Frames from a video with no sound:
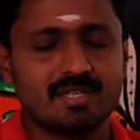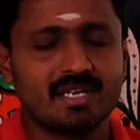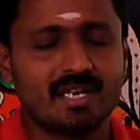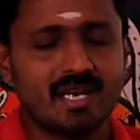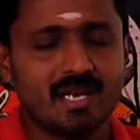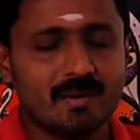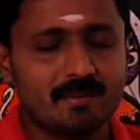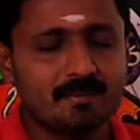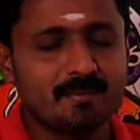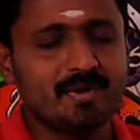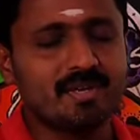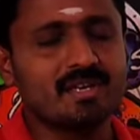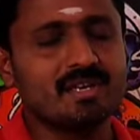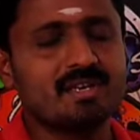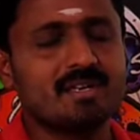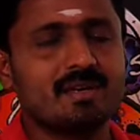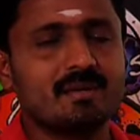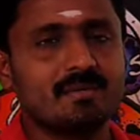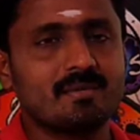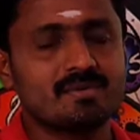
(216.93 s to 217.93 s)
கேப்பை
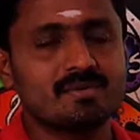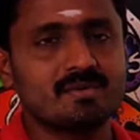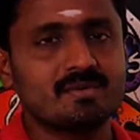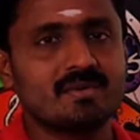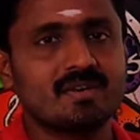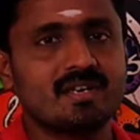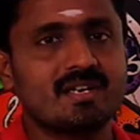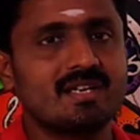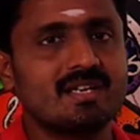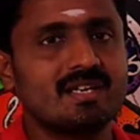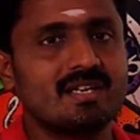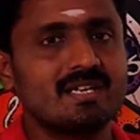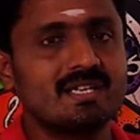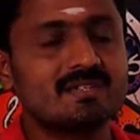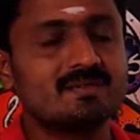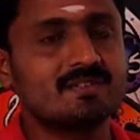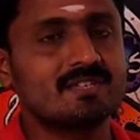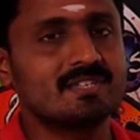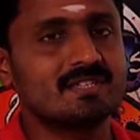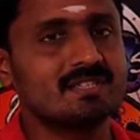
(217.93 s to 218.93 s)
அப்படின்னு சொல்லுவாங்கள்ல
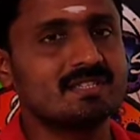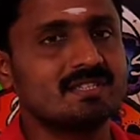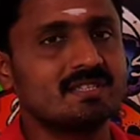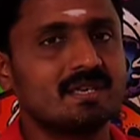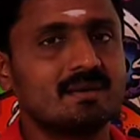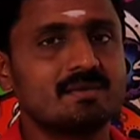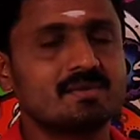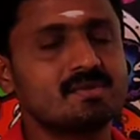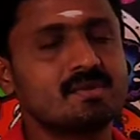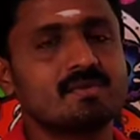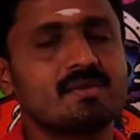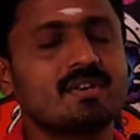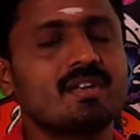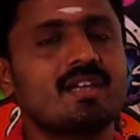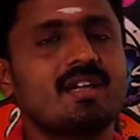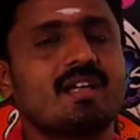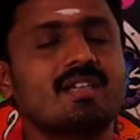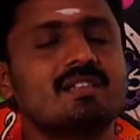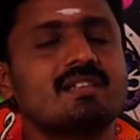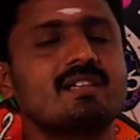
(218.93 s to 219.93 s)
கேழ்வரகு அப்படின்னு
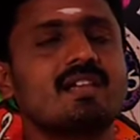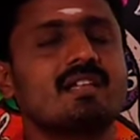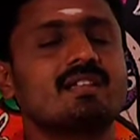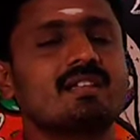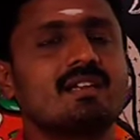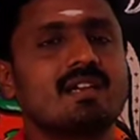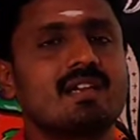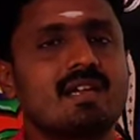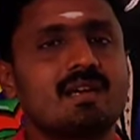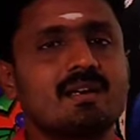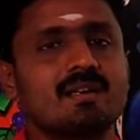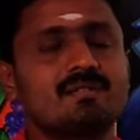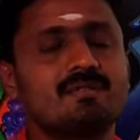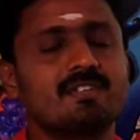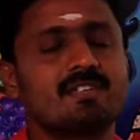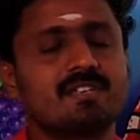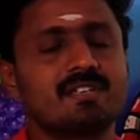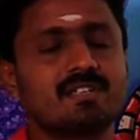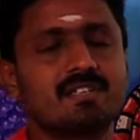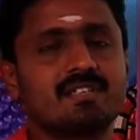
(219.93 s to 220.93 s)
சொல்லுவாங்கள்ல அது அந்த
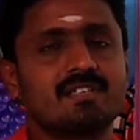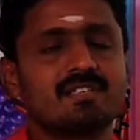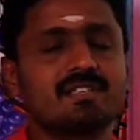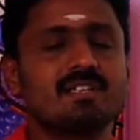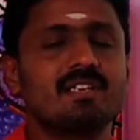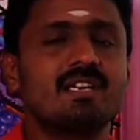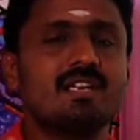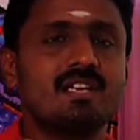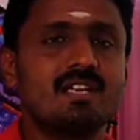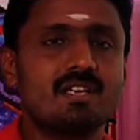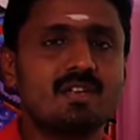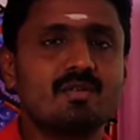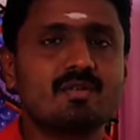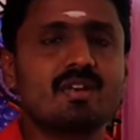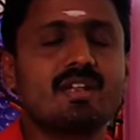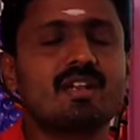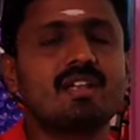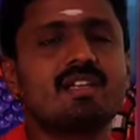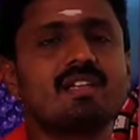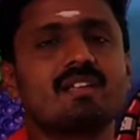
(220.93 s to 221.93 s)
கேழ்வரகு இன்னும்
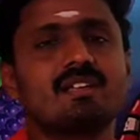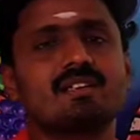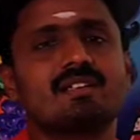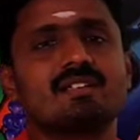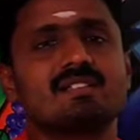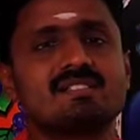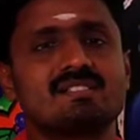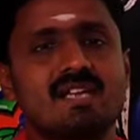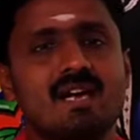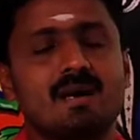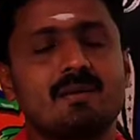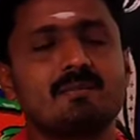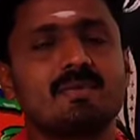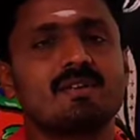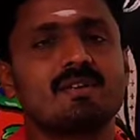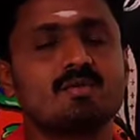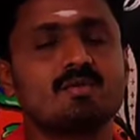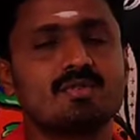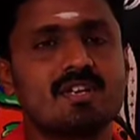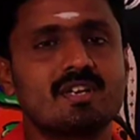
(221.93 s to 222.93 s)
நிறைய இருக்குது சாமை
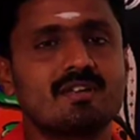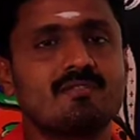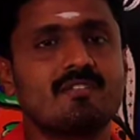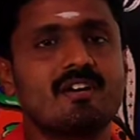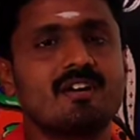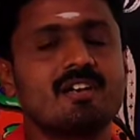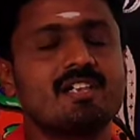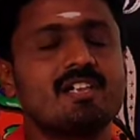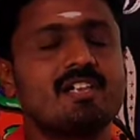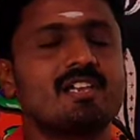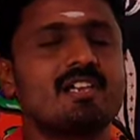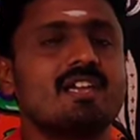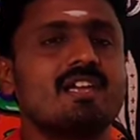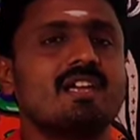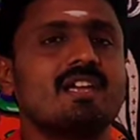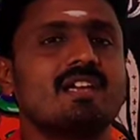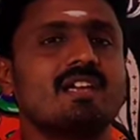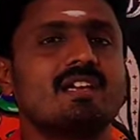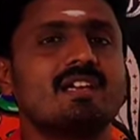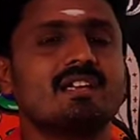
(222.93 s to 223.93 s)
குதிரைவாளி
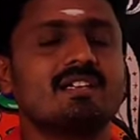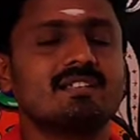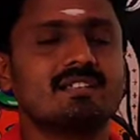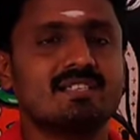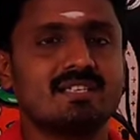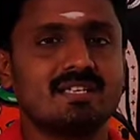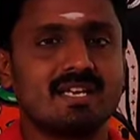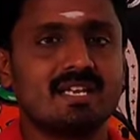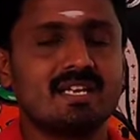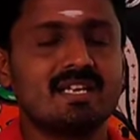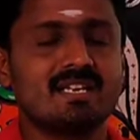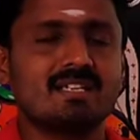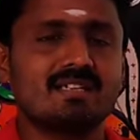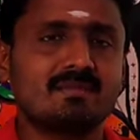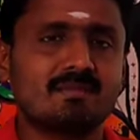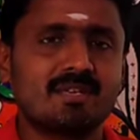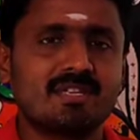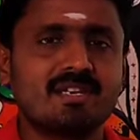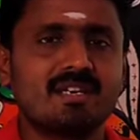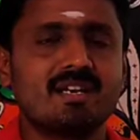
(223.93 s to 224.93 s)
திணை இந்த
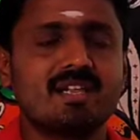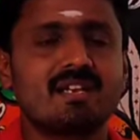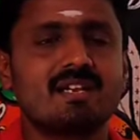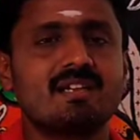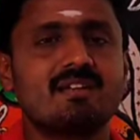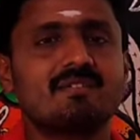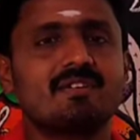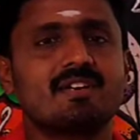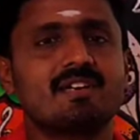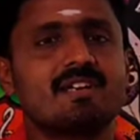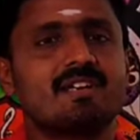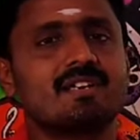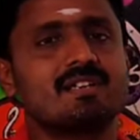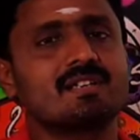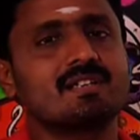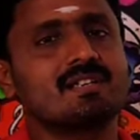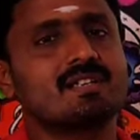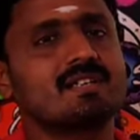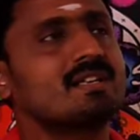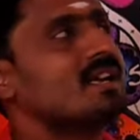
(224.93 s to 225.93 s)
மாதிரி நிறைய வகைகள்
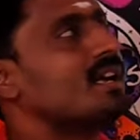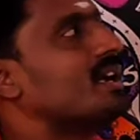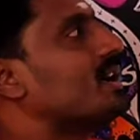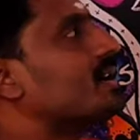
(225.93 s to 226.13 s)
இருக்குது